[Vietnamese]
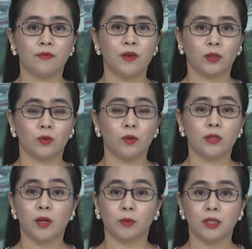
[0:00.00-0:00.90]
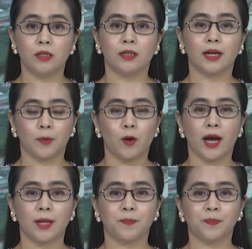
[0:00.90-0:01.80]
khiến việc thu hút đầu tư gặp khó
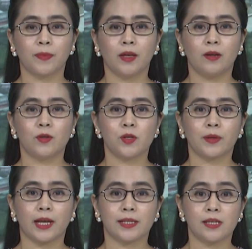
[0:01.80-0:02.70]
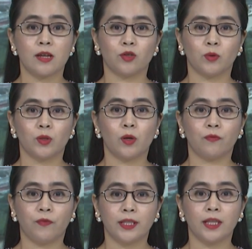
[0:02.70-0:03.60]
khăn? Nội dung này sẽ được chúng
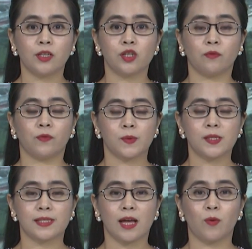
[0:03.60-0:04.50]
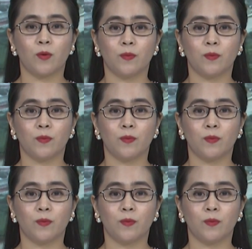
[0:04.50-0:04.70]
tôi phân tích trong phóng sự sau.